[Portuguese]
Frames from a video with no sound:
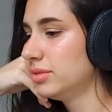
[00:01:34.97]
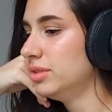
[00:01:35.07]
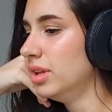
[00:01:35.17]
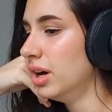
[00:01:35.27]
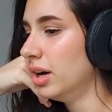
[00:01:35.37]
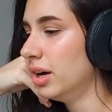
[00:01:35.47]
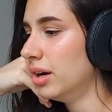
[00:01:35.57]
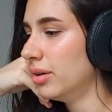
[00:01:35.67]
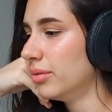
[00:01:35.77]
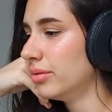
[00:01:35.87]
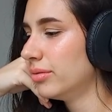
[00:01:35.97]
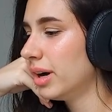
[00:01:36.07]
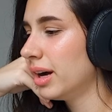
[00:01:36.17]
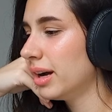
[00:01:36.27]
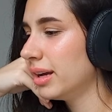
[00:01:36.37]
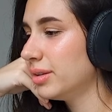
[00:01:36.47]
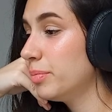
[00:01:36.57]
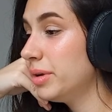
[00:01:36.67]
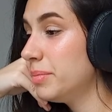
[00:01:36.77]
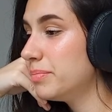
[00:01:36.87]
Não, mãe. O
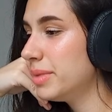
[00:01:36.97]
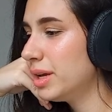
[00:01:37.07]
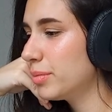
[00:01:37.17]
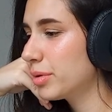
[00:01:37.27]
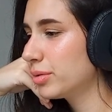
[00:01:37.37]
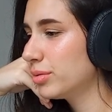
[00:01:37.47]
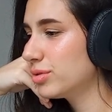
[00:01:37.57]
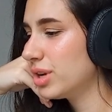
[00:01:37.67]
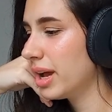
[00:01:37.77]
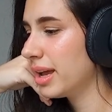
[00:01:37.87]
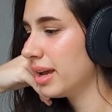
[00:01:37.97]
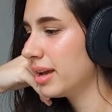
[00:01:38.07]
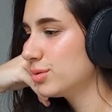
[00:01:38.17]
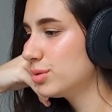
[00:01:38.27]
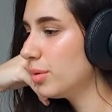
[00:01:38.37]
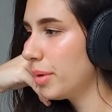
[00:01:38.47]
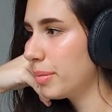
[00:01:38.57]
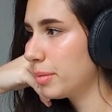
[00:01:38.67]
primeiro produto já é super